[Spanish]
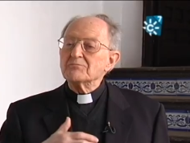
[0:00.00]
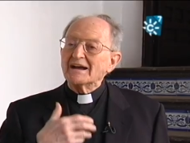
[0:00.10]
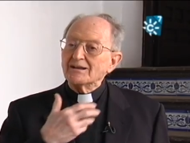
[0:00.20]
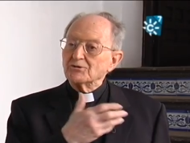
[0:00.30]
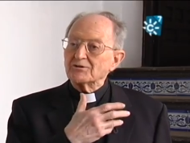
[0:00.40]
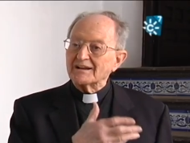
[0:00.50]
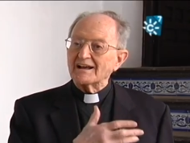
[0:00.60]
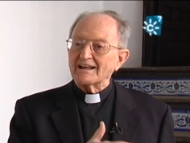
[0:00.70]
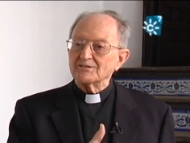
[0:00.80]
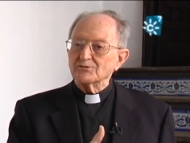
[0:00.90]
me han ido
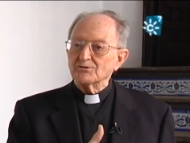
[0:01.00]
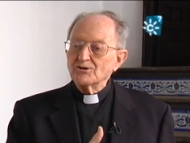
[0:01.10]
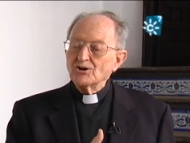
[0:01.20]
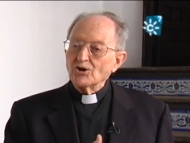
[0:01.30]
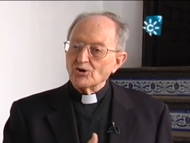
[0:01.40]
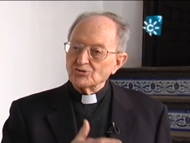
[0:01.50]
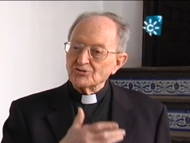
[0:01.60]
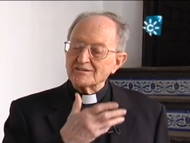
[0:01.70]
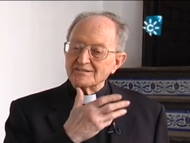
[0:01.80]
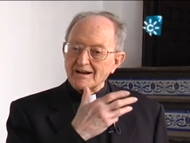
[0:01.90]
regalando
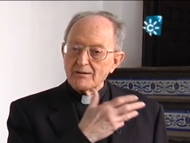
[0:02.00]
cosas de